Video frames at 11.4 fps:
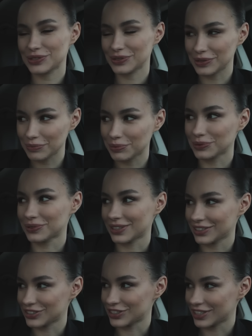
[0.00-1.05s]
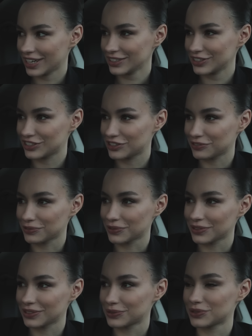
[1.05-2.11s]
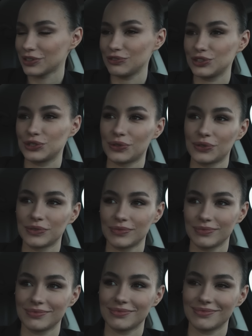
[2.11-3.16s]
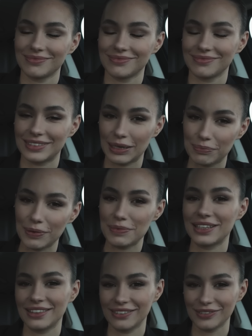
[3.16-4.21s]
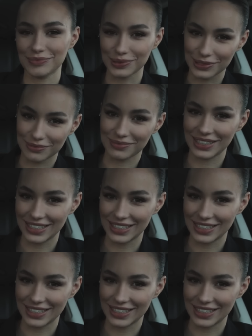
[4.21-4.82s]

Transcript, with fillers: что не буду я сжигать ничего, и уже все. До победного будем